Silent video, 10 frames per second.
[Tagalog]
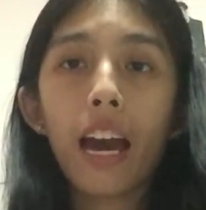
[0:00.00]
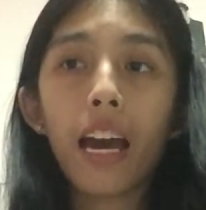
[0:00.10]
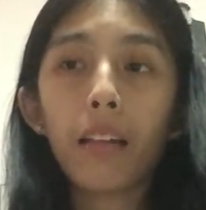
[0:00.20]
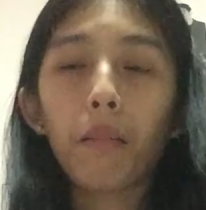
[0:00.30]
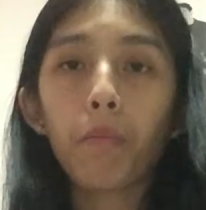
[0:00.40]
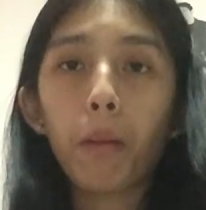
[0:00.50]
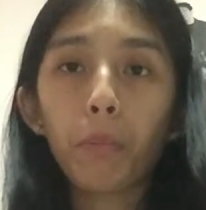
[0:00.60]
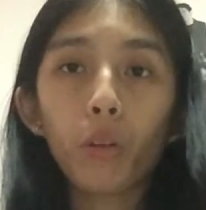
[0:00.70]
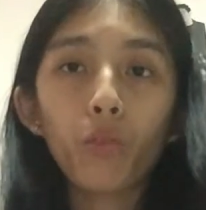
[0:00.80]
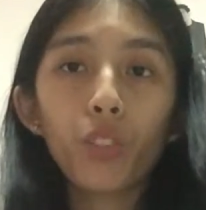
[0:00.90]
at
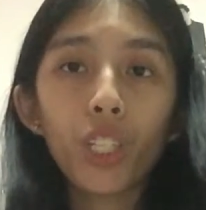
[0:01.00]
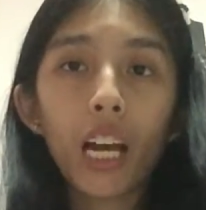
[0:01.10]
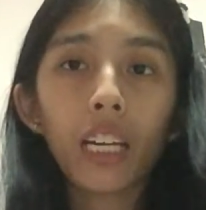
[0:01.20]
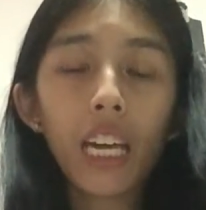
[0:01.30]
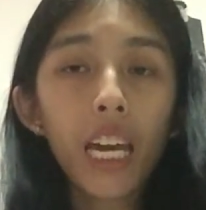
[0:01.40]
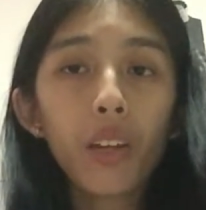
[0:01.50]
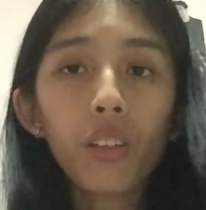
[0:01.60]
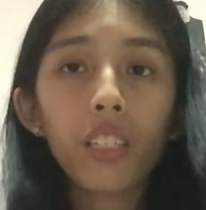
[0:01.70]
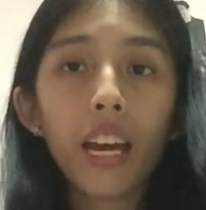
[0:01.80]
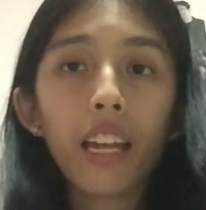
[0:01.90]
ma-prove siyang
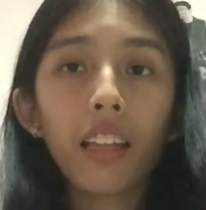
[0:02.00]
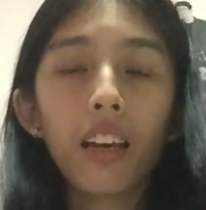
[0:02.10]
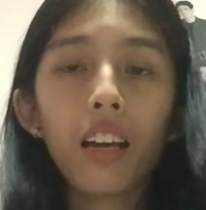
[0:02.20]
innocent